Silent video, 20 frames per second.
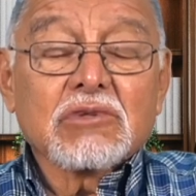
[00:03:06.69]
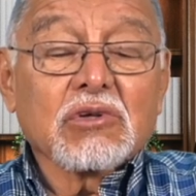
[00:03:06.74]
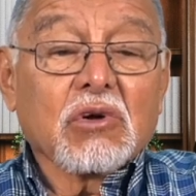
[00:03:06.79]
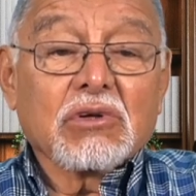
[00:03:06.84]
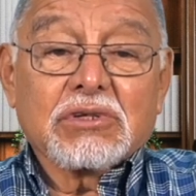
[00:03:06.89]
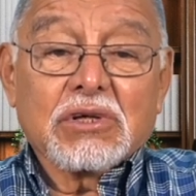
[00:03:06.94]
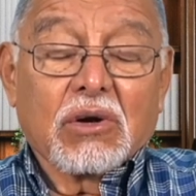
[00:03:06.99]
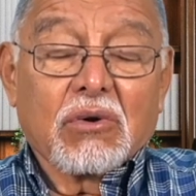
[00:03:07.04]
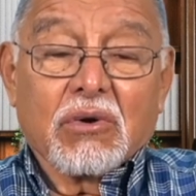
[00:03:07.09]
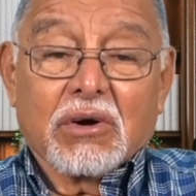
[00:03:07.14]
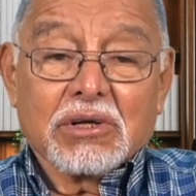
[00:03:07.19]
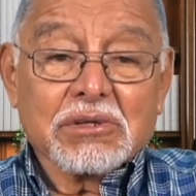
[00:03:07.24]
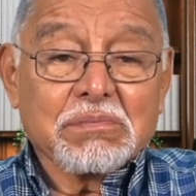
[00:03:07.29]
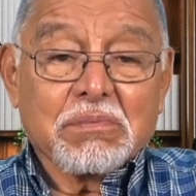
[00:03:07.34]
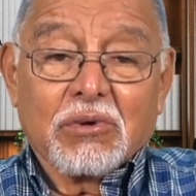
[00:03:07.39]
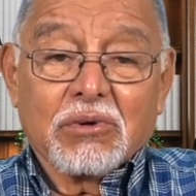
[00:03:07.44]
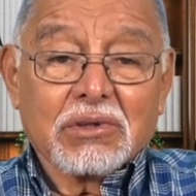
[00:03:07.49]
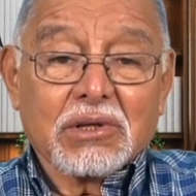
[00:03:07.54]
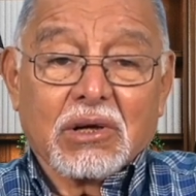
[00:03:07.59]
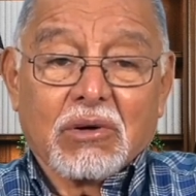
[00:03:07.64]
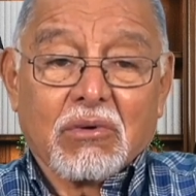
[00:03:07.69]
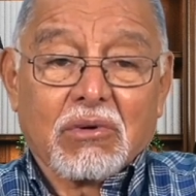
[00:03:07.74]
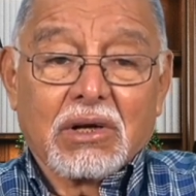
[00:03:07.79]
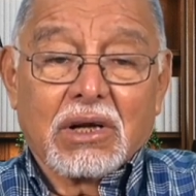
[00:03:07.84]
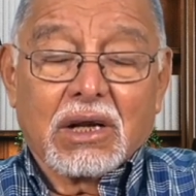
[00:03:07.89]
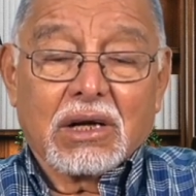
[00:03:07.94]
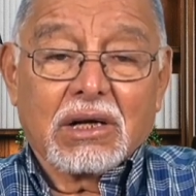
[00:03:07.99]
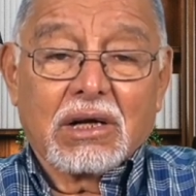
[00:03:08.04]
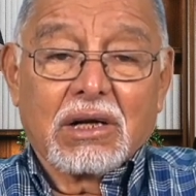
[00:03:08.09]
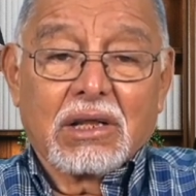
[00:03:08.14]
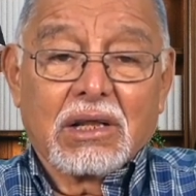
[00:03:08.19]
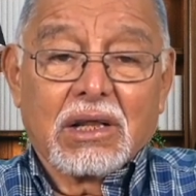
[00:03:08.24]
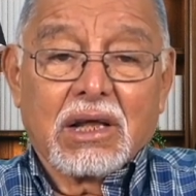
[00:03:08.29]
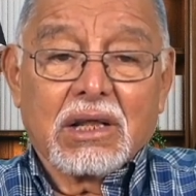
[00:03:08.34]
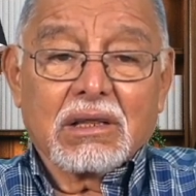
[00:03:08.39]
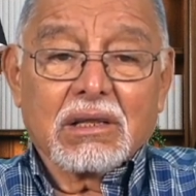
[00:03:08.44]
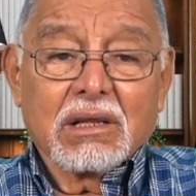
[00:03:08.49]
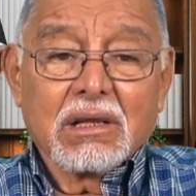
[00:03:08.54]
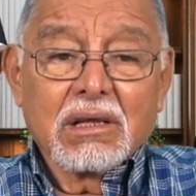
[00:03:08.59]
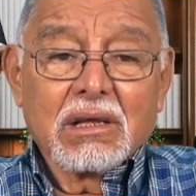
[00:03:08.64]
se corresponde con la
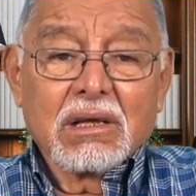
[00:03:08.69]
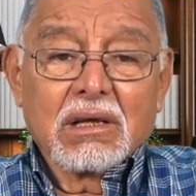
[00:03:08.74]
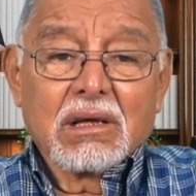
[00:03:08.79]
realidad